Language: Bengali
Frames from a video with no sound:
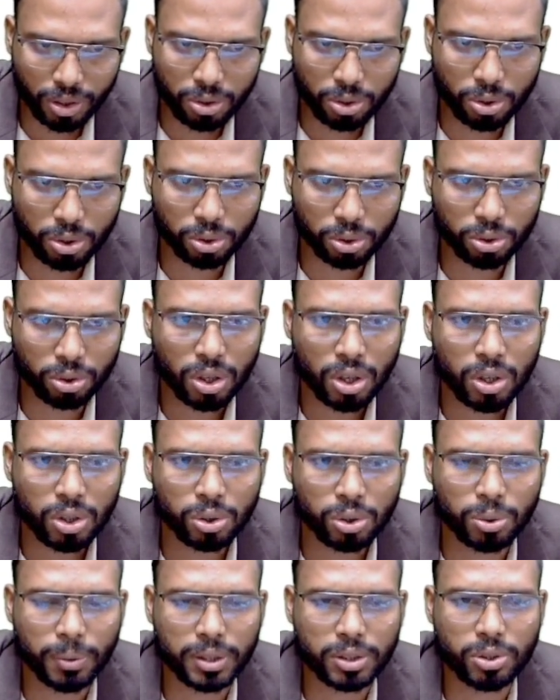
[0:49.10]
তো
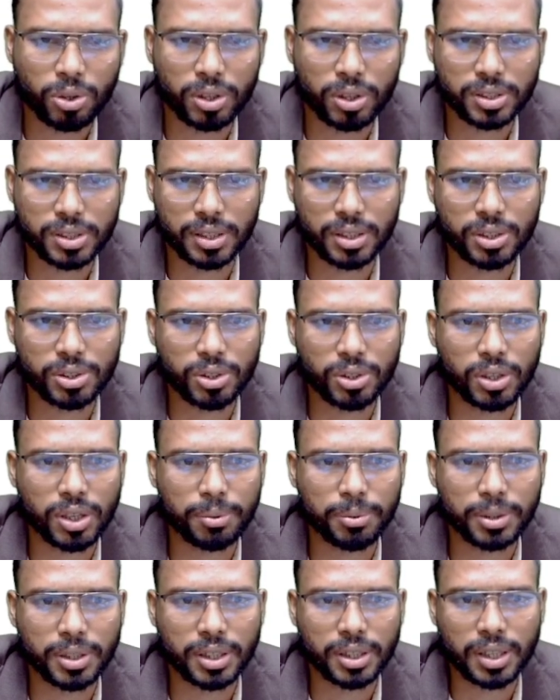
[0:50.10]
সুপার সাজেশনে
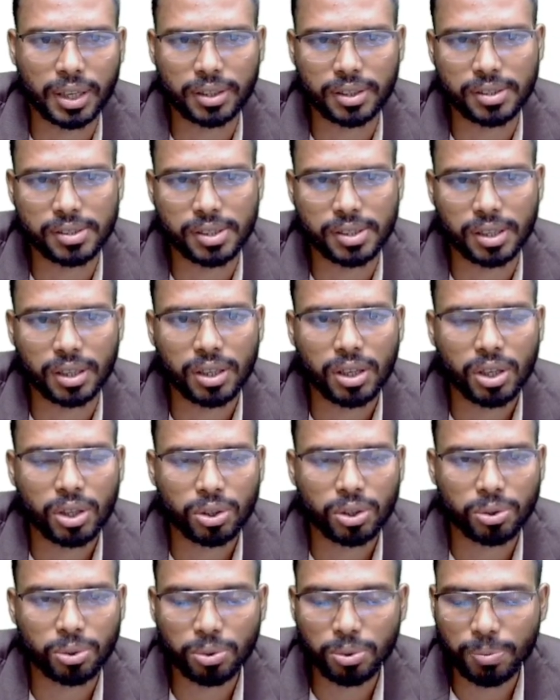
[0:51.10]
আমাদের থাকতেছে
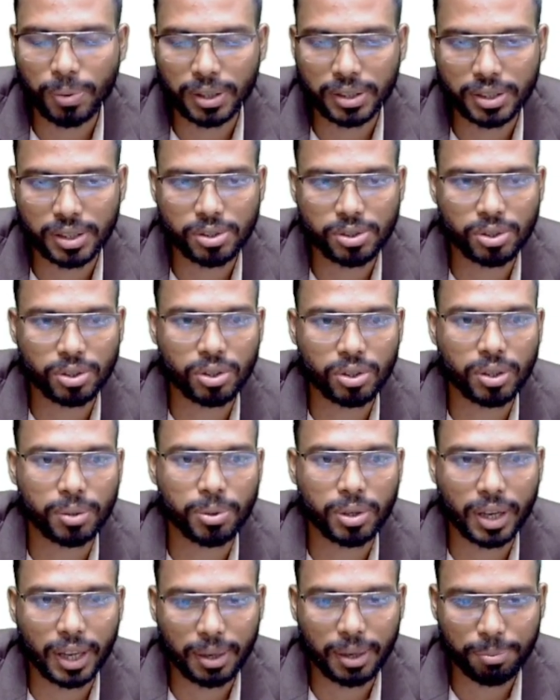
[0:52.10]
শুধু পাশের জন্য
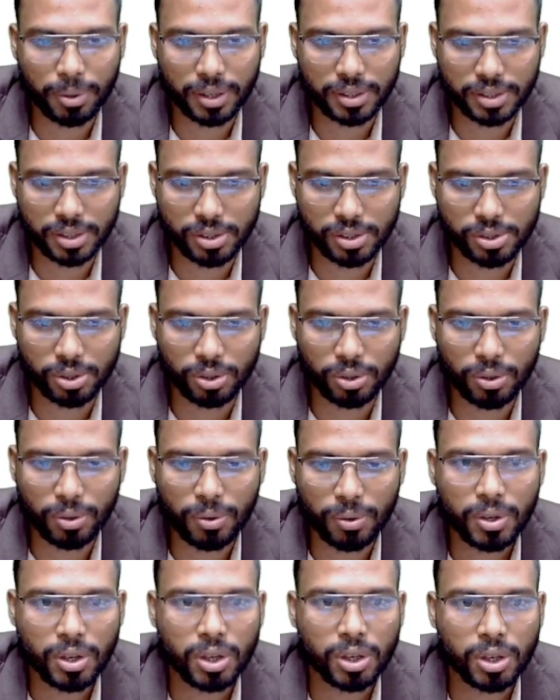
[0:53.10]
এবং এ প্লাসের জন্য
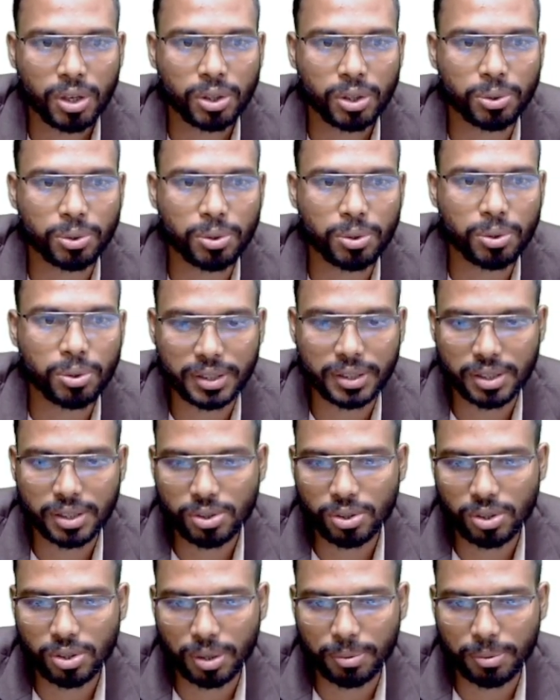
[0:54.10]
শুধু পাশের জন্য